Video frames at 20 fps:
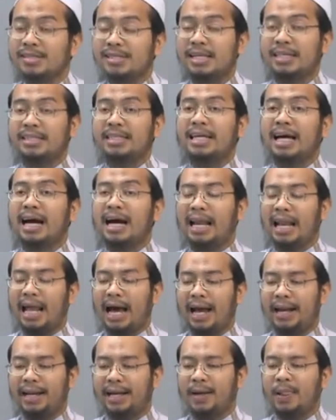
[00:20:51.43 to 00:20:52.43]
สิ่งที่ฮา
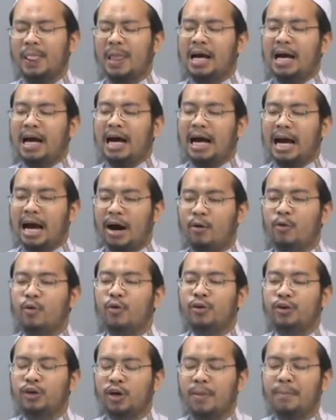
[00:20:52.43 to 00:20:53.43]
ลาลเนี่ยเขา
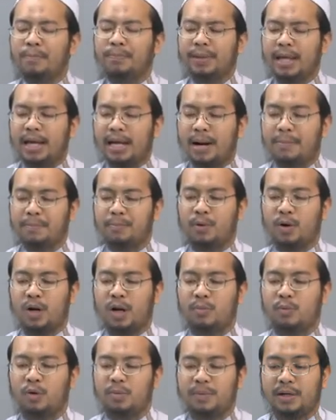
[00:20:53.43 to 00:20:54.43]
ย่อมได้รับผ
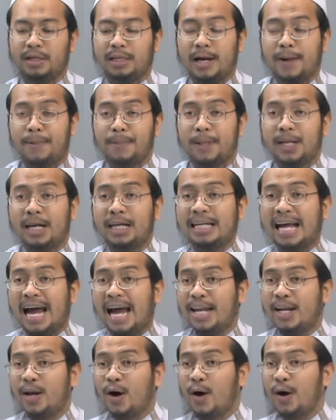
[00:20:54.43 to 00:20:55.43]
ลบุญเหมือนกัน ดังนั้น
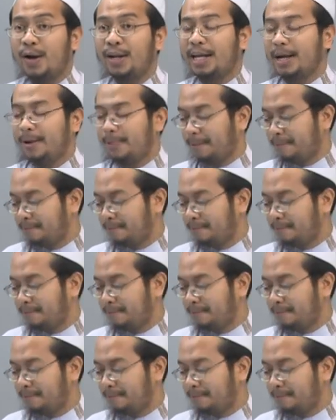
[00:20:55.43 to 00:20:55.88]
การนอนเนี่ย